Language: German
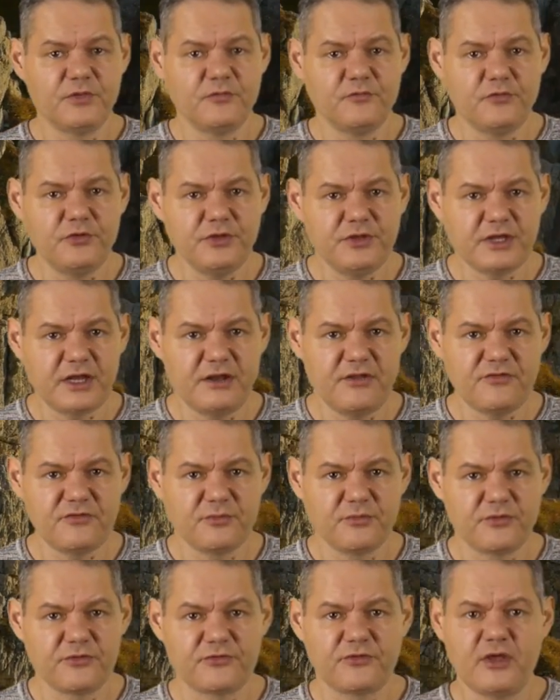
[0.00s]

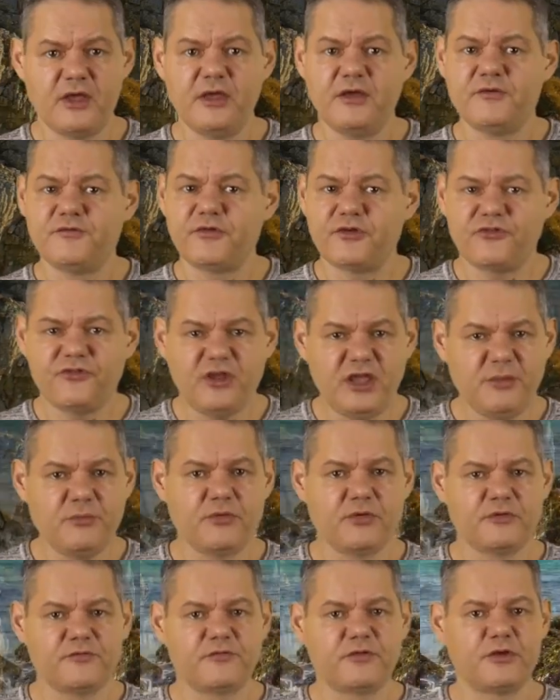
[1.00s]
Vulkanismus,
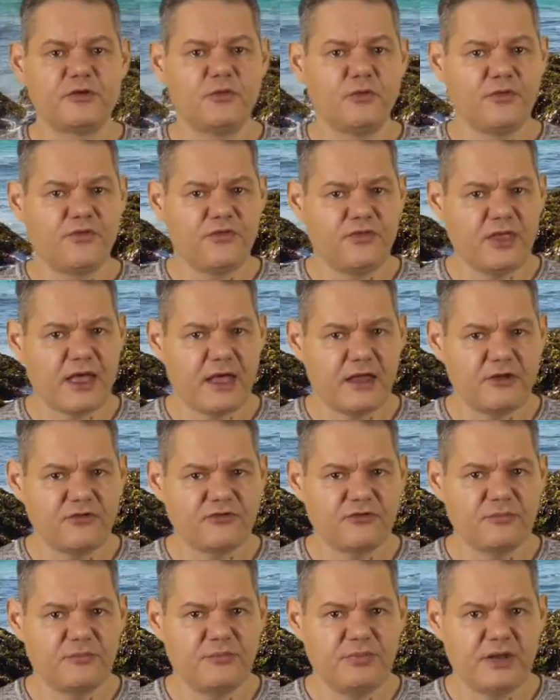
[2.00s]
Verschiebung von
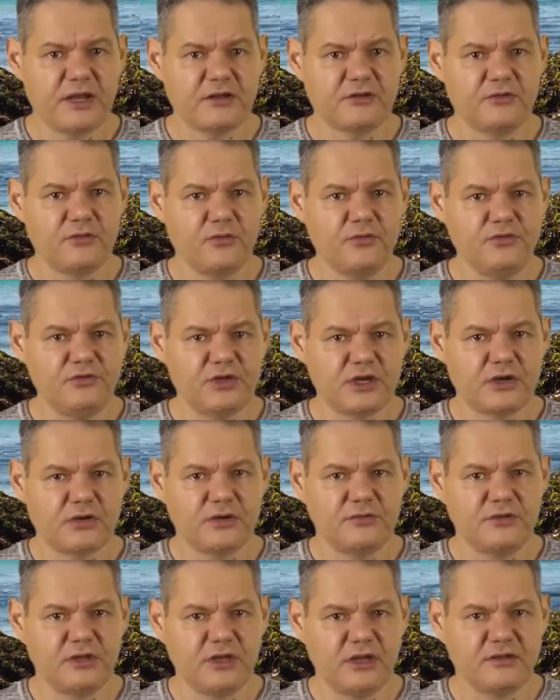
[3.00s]
ozeanischen Platten unter
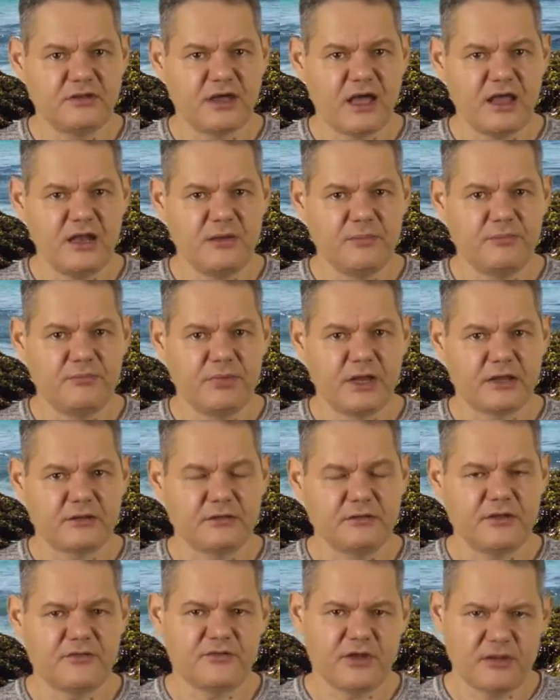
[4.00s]
kontinentale
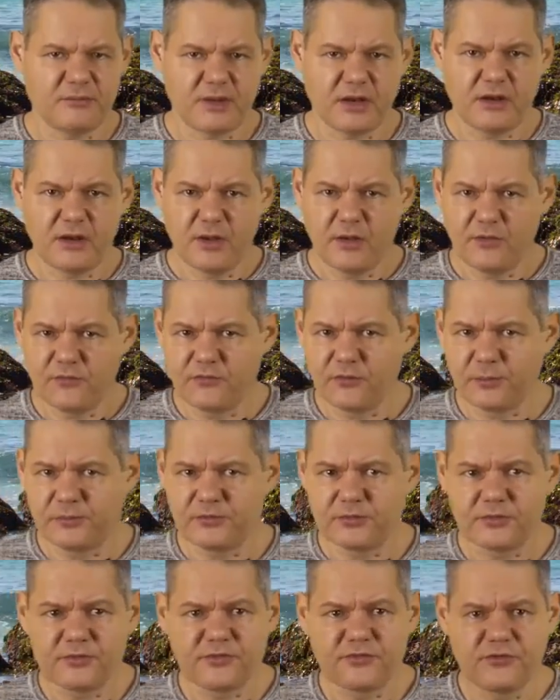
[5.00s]
Platten, das nennt man
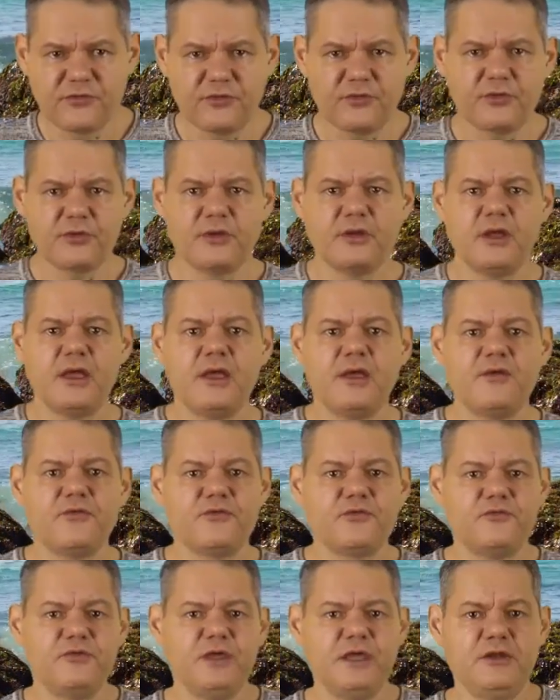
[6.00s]
Subduktion,
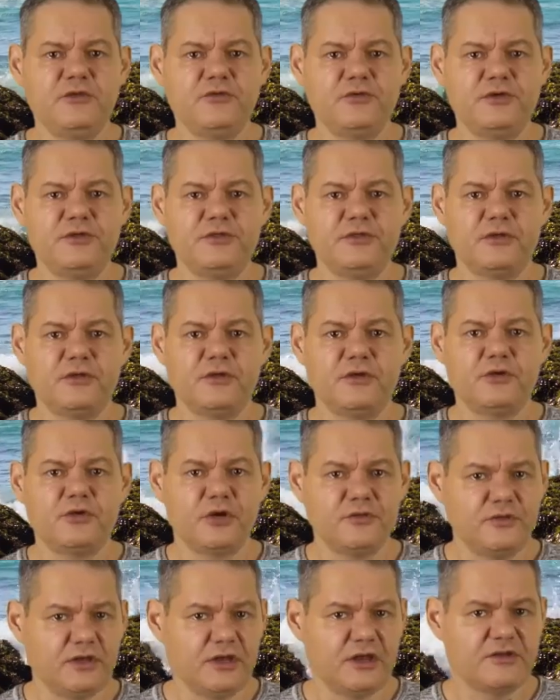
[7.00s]
sowie durch
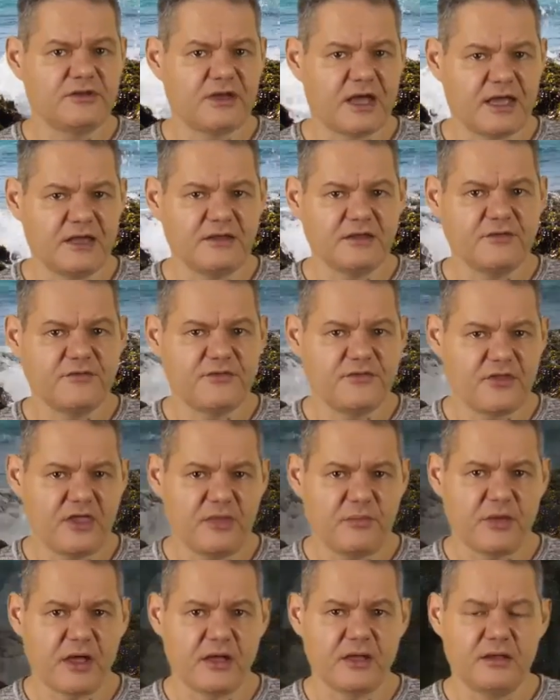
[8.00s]
Kontinentaldrift
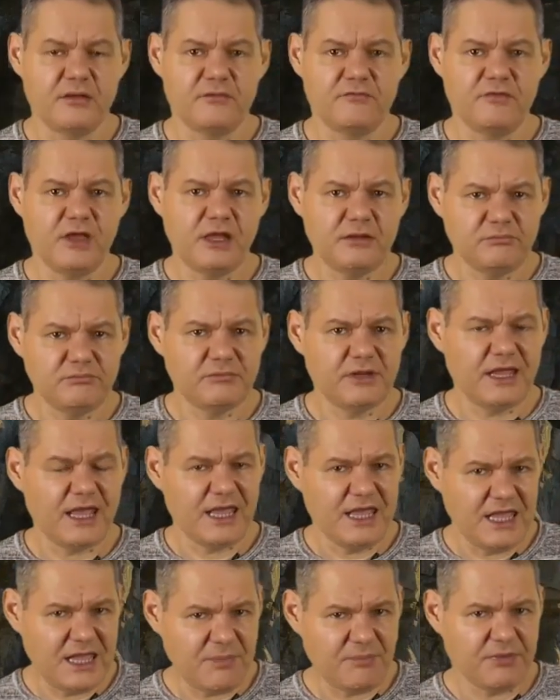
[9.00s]
selber werden
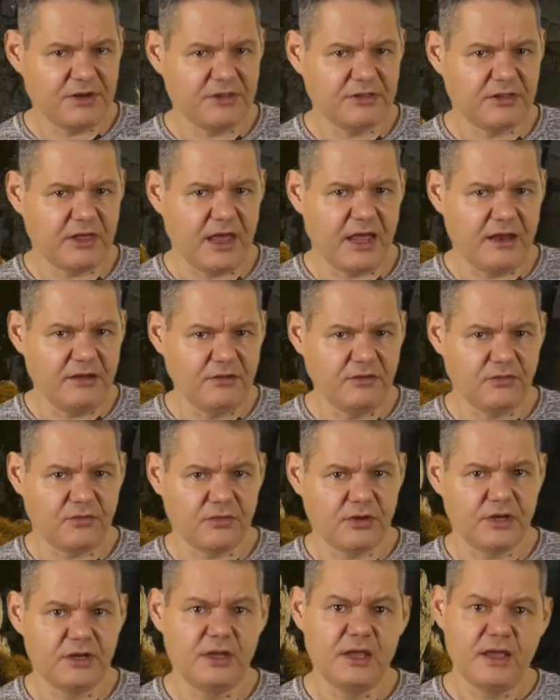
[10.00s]
erhebliche
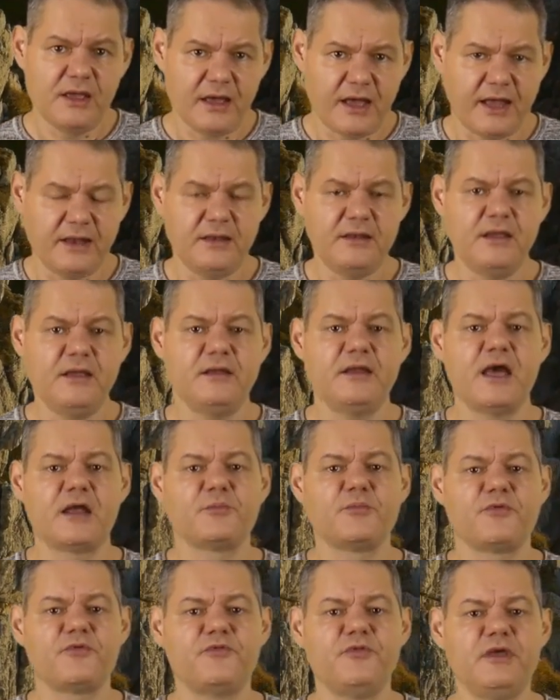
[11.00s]
Änderungen an der
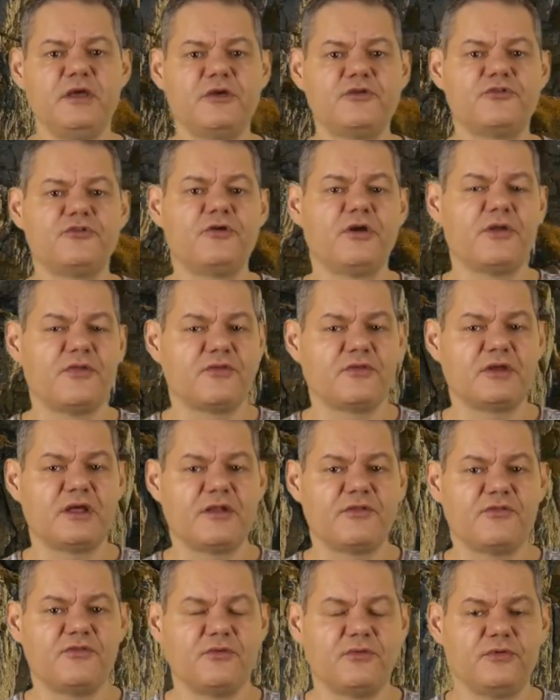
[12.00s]
atmosphärischen
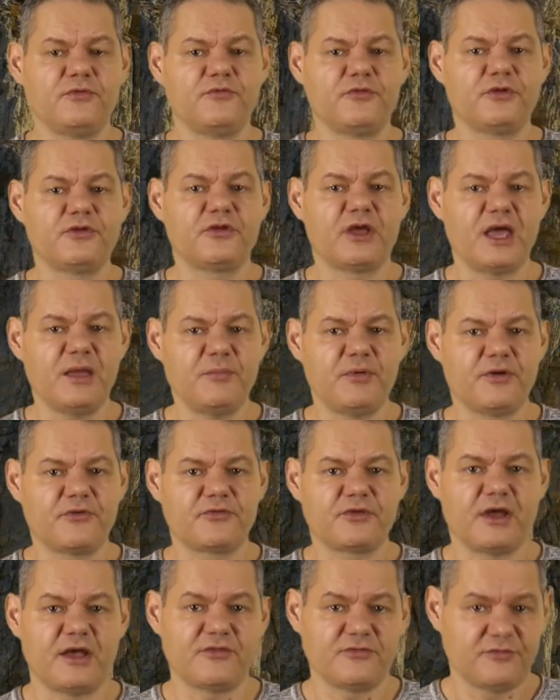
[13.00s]
Konzentration von
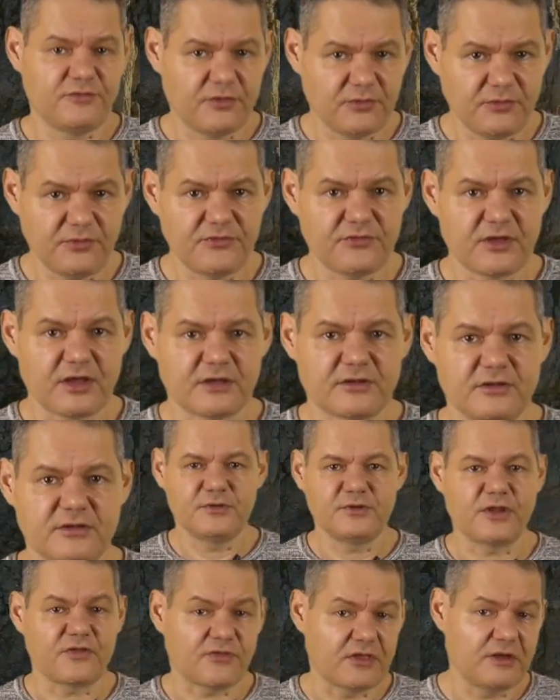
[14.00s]
Treibhausgasen verursacht.
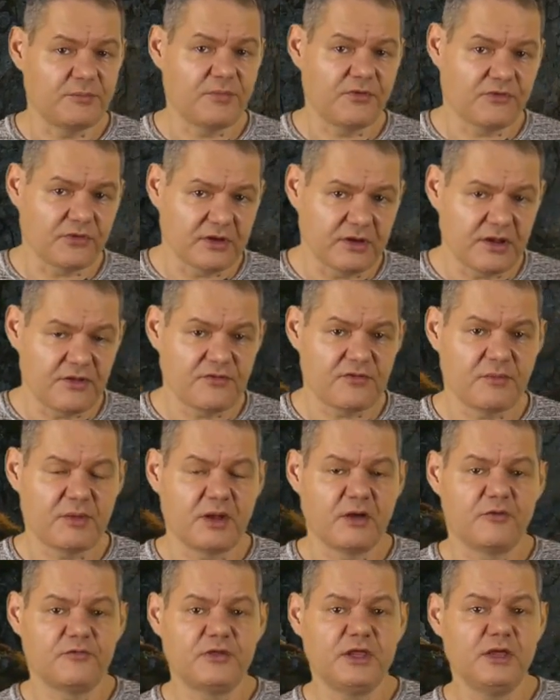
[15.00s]
Und das gilt besonders, wenn
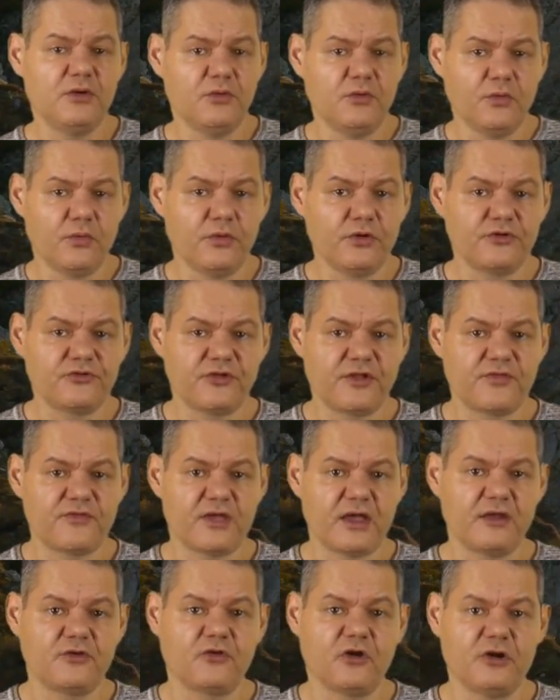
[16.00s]
man auf geologische
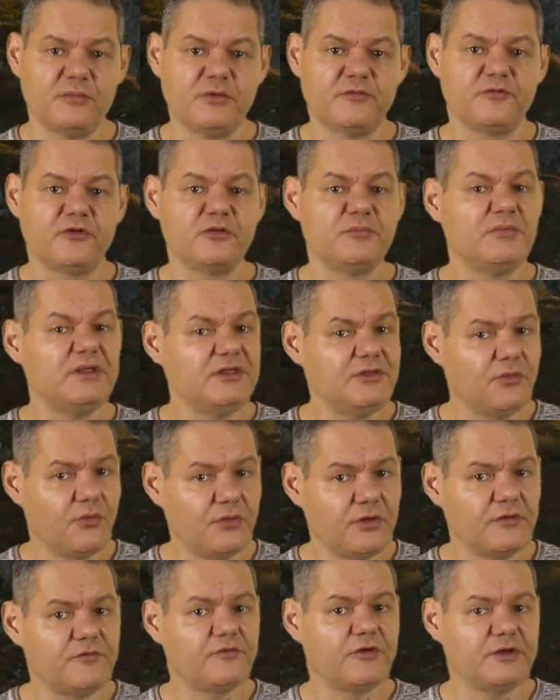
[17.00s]
Zeiträume von
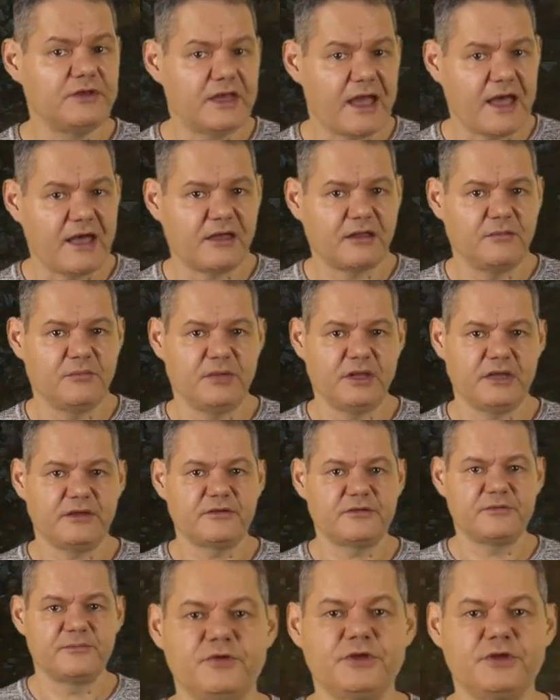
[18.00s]
Millionen von Jahren blickt.